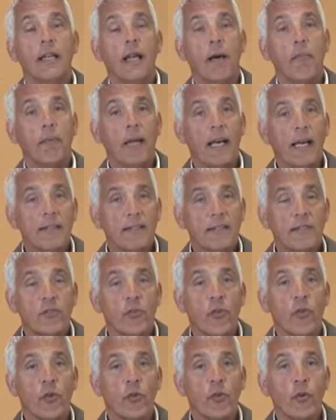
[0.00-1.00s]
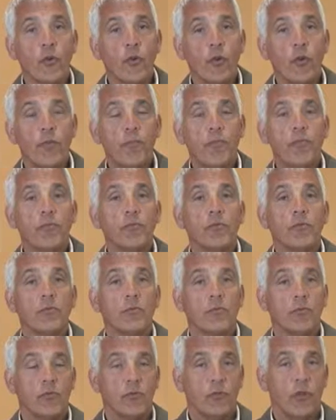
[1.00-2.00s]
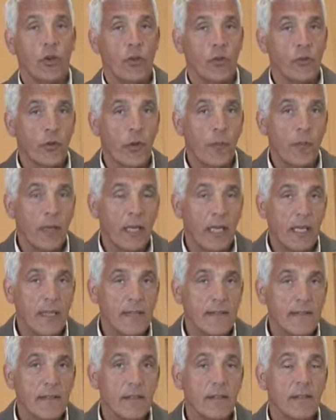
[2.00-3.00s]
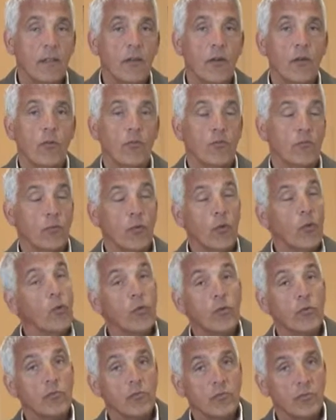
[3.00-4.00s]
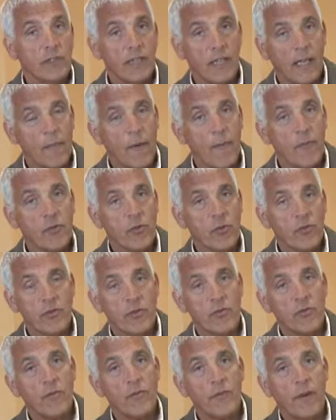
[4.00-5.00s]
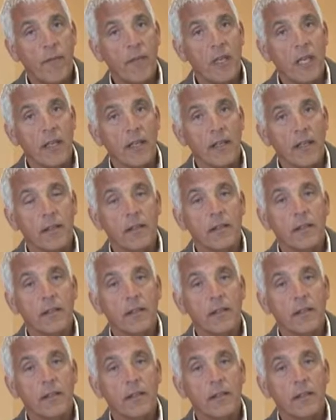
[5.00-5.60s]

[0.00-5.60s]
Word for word: la place que l'on occupe dans l'entreprise ou, c'est la même chose, dans une famille.